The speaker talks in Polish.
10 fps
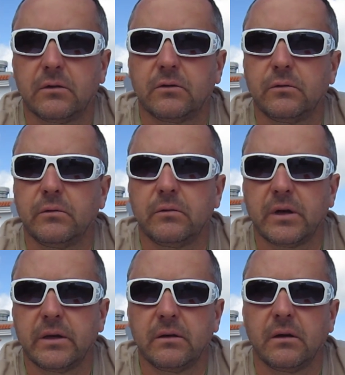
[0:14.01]

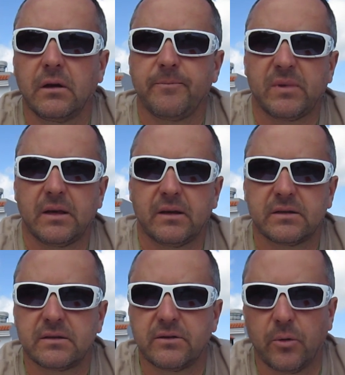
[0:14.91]
który
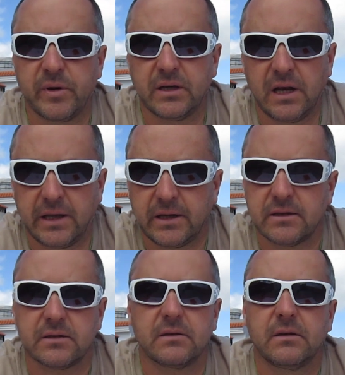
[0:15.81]
jest dobry dla
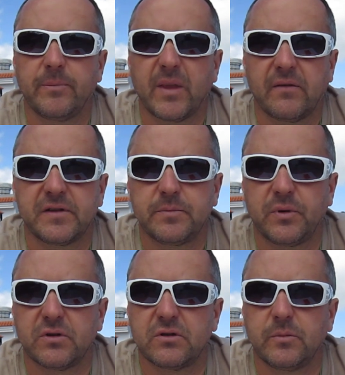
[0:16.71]
nas, w
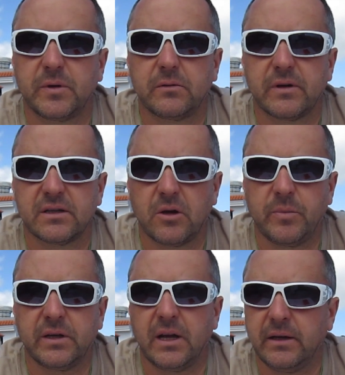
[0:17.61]
sposób, który jest
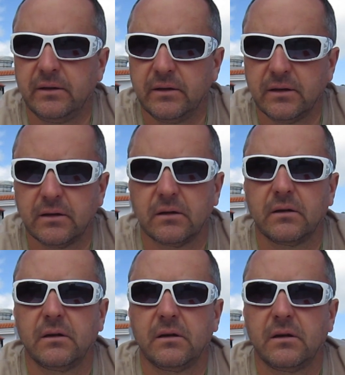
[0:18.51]
dobry dla innych,
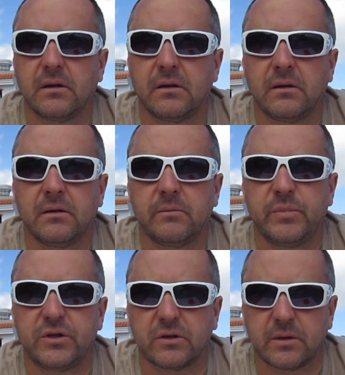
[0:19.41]

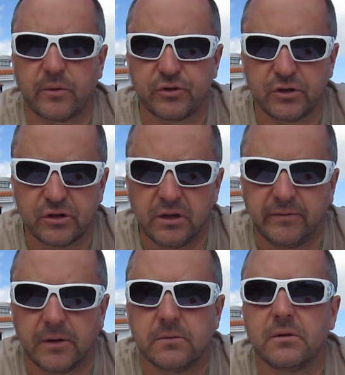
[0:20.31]
być osobą
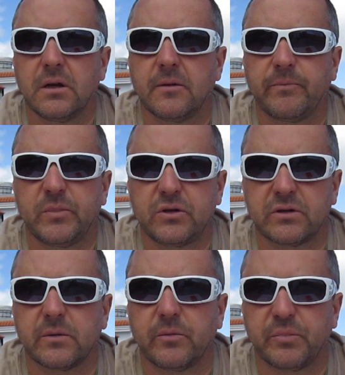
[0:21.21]
życzliwą, być
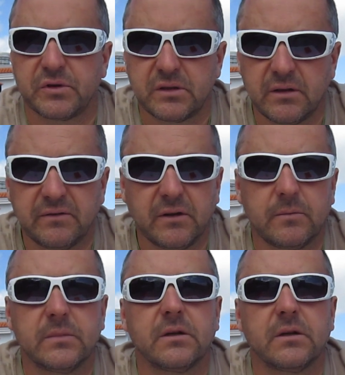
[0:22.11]
osobą pozytywną,